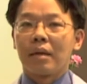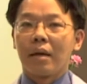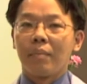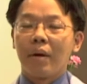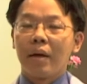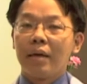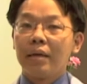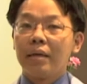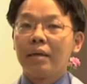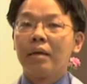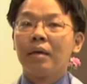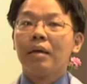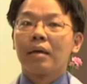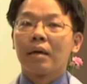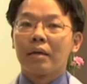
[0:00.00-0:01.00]
ทำให้
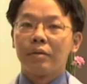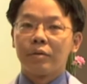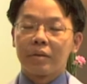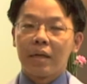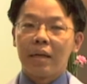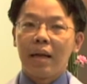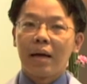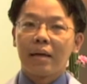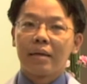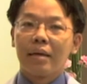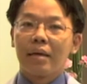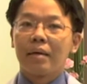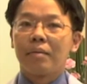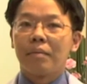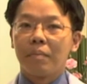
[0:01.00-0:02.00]
กระดูกสันหลังเนี่ย